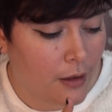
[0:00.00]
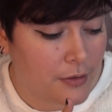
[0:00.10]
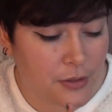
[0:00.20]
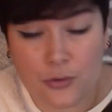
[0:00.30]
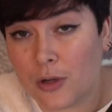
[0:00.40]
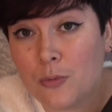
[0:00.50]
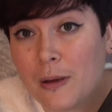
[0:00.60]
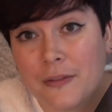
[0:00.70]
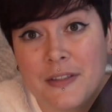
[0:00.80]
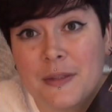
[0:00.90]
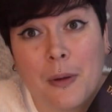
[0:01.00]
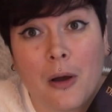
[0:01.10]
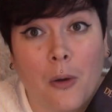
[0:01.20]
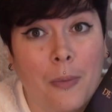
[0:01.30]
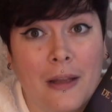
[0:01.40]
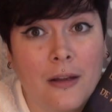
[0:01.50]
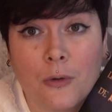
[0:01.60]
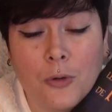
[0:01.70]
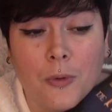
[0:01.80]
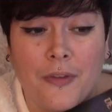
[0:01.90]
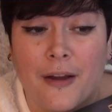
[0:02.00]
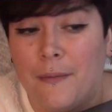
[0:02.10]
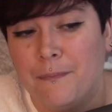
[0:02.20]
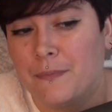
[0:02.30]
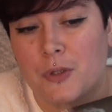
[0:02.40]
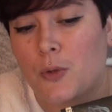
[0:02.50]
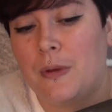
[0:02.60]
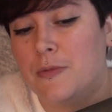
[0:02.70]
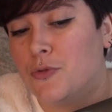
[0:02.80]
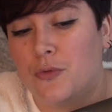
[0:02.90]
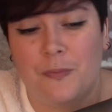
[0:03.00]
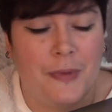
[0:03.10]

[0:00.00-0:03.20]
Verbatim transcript: si tu l'as lu, bah, n'hésite pas à en parler en commentaire, hein, comme d'habitude.